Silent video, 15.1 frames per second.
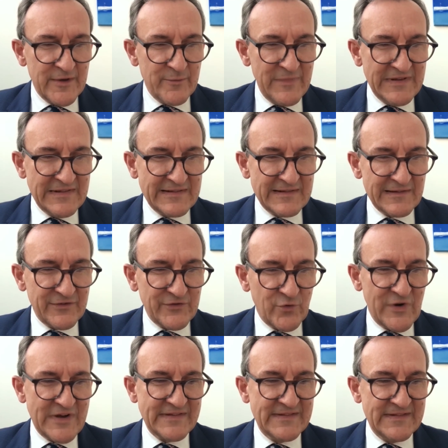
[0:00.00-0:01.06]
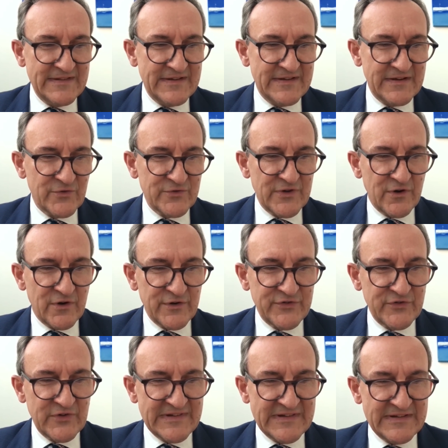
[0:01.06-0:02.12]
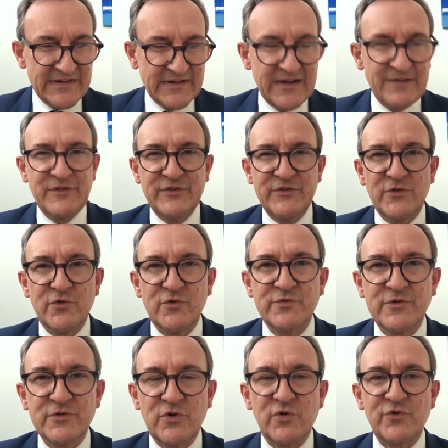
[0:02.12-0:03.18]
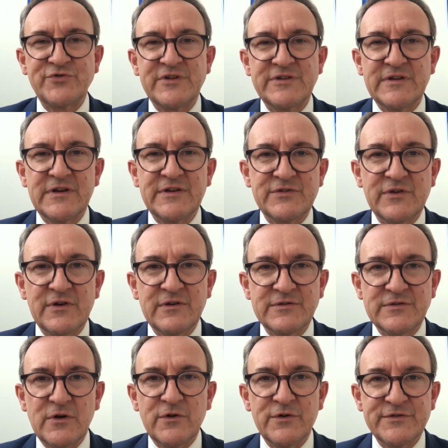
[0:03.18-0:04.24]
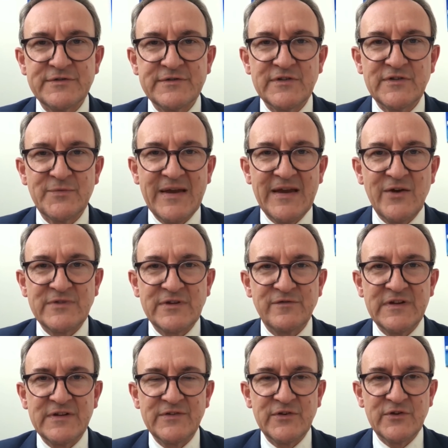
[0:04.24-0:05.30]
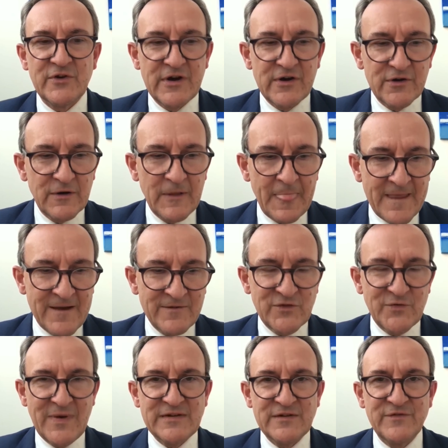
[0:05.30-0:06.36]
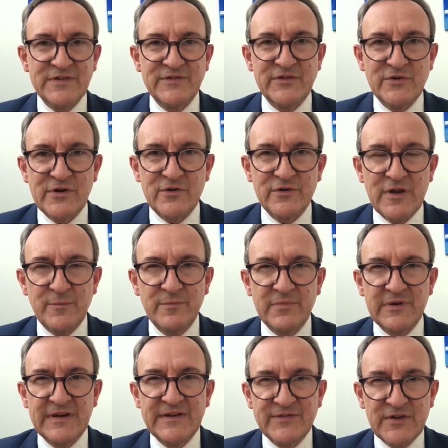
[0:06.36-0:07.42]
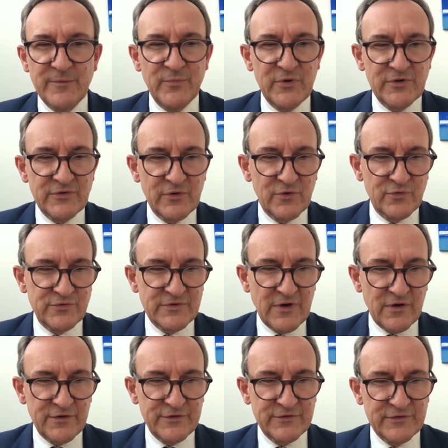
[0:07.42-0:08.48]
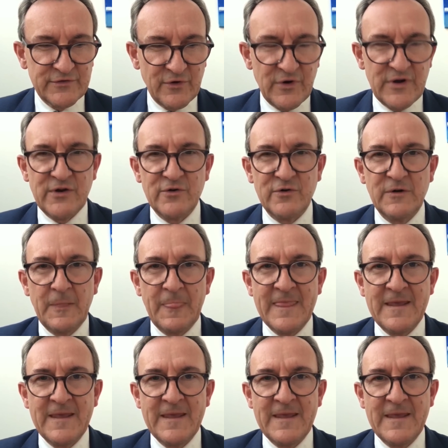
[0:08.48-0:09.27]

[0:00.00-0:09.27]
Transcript: mittels ordentlicher oder außerordentlicher Revision kostet das 1240 Euro, 240 Euro Gerichtsgebühren und 1000 Euro